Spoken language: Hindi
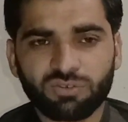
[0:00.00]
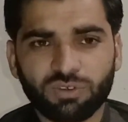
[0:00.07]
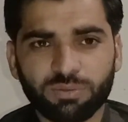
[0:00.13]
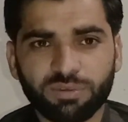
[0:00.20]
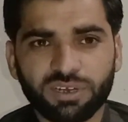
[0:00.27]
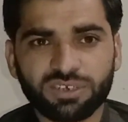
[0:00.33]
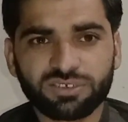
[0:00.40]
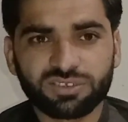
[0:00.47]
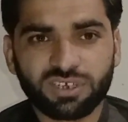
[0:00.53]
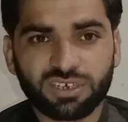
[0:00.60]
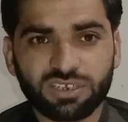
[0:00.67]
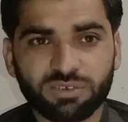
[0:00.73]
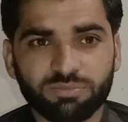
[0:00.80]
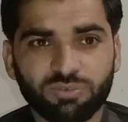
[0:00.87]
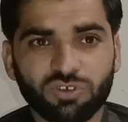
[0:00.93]
जो
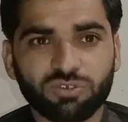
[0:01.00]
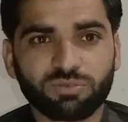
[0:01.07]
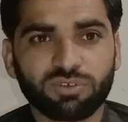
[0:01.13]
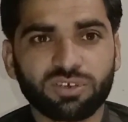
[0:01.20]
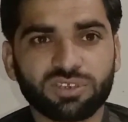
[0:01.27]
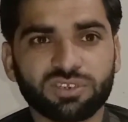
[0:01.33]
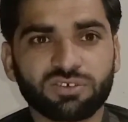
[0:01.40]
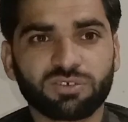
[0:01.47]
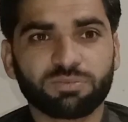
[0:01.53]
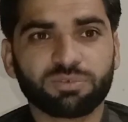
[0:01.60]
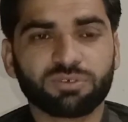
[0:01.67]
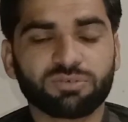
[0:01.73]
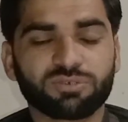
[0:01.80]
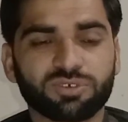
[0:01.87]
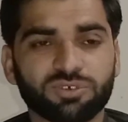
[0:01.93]
अफगानिस्तान की पॉज बॉलिंग थी और
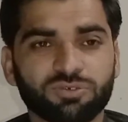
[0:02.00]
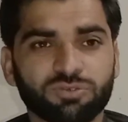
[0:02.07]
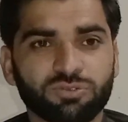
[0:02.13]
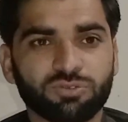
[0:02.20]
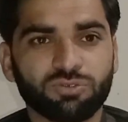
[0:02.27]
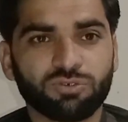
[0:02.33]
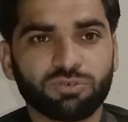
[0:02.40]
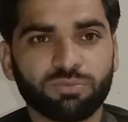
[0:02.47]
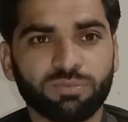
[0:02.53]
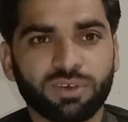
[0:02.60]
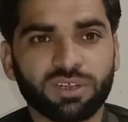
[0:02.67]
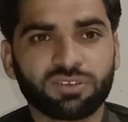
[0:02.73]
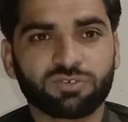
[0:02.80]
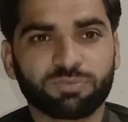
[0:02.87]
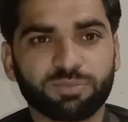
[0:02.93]
फिर उसकी जो दो
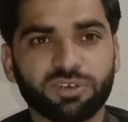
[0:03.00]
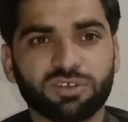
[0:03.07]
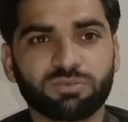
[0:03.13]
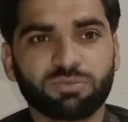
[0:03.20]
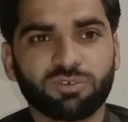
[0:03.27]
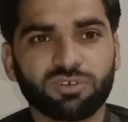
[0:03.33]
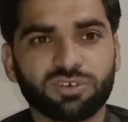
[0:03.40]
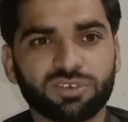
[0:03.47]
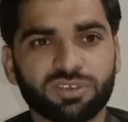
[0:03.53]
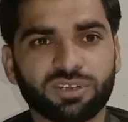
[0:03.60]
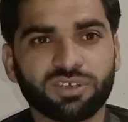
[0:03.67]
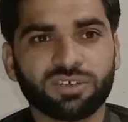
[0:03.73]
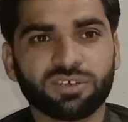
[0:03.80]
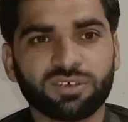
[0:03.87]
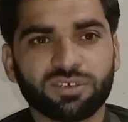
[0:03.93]
मेन स्पिनर बॉलर
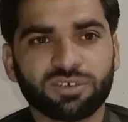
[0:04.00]
थी